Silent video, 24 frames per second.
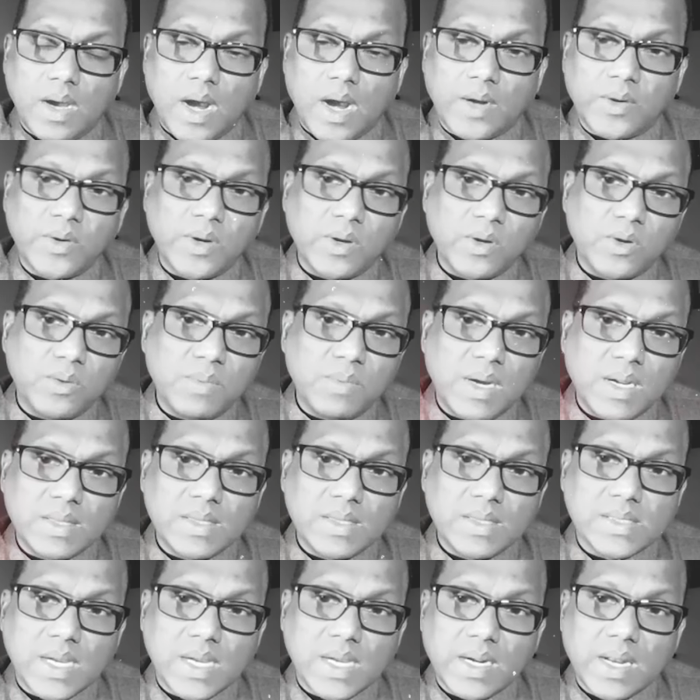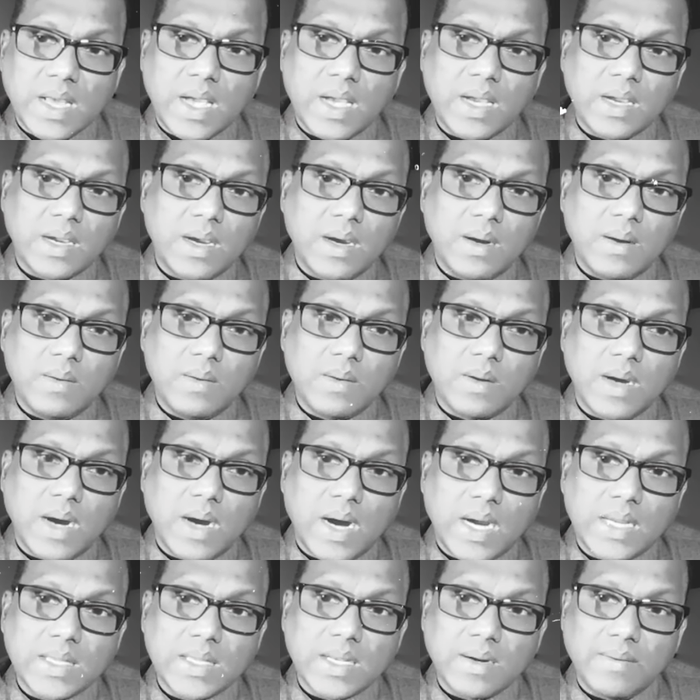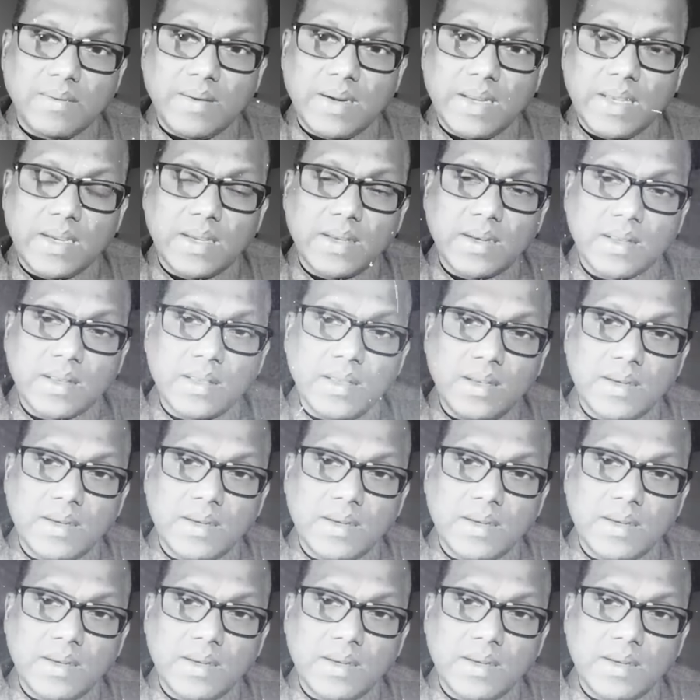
அனுரகுமார் திசாநாயக்காவுக்கு ஆதரவு அளிக்கிறதுல